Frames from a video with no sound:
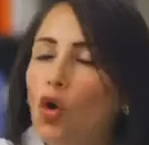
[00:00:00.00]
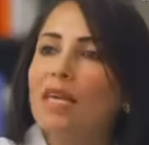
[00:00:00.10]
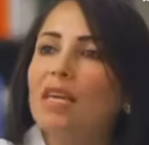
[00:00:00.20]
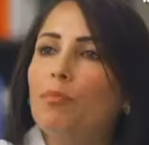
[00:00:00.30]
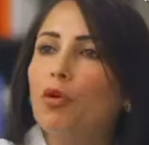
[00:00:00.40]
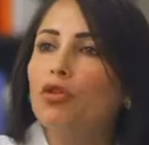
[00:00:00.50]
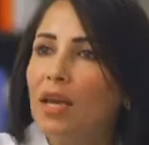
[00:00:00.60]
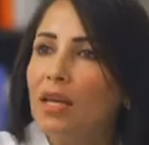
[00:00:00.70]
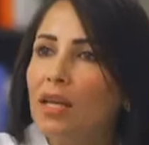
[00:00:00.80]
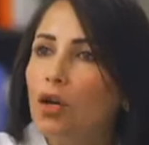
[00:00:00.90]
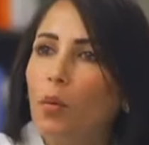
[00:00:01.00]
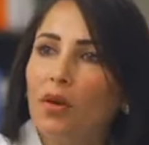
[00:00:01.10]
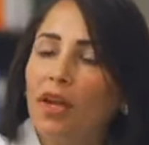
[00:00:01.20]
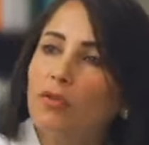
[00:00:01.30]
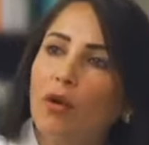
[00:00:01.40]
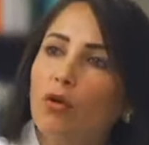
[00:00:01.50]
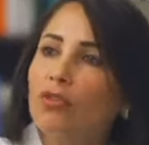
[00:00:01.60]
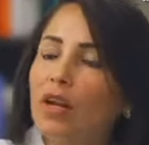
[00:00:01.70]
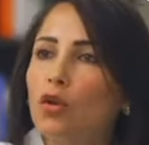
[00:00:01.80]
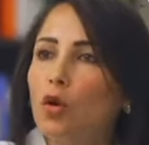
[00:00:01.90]
con equipo técnico, porque Luisa
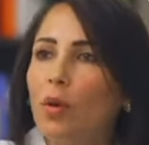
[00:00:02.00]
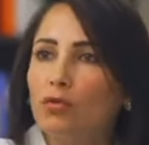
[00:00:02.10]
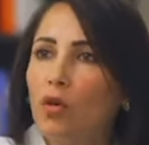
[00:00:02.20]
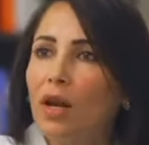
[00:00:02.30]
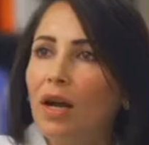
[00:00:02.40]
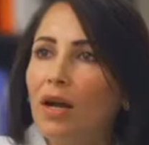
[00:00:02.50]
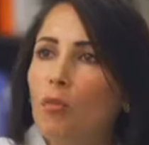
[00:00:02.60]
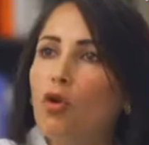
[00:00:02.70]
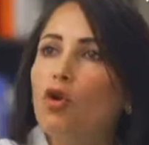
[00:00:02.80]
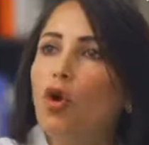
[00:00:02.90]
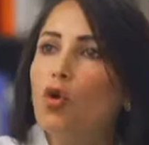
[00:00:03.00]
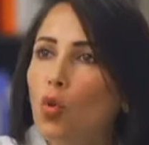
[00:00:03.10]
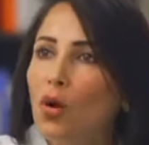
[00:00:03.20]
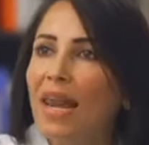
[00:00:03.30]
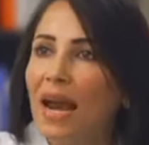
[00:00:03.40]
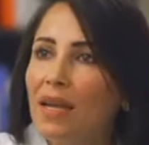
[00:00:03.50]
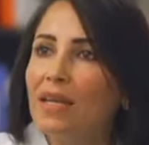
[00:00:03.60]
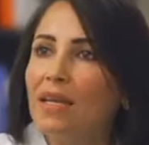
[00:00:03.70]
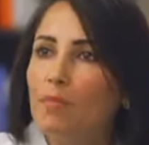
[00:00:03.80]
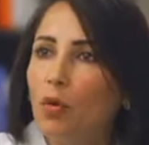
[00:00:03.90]
González no va sola. Voy con un gran
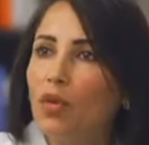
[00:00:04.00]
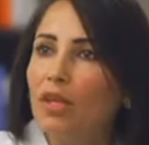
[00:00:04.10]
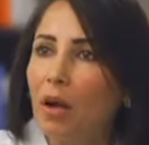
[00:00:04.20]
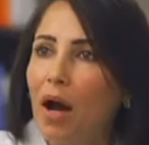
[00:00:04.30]
equipo de